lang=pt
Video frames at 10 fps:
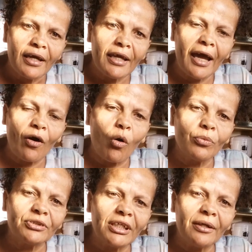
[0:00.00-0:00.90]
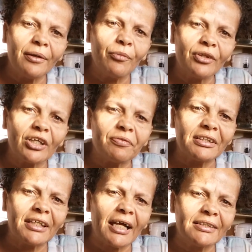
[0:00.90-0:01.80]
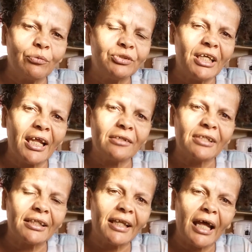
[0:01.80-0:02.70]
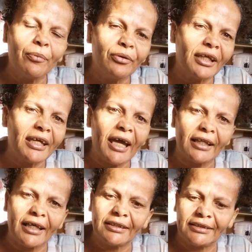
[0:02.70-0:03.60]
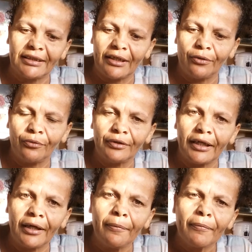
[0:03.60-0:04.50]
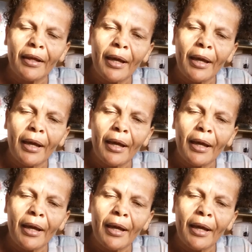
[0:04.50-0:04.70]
E é como se, e muitas vezes traz, o silêncio ele traz muita inquietação, né?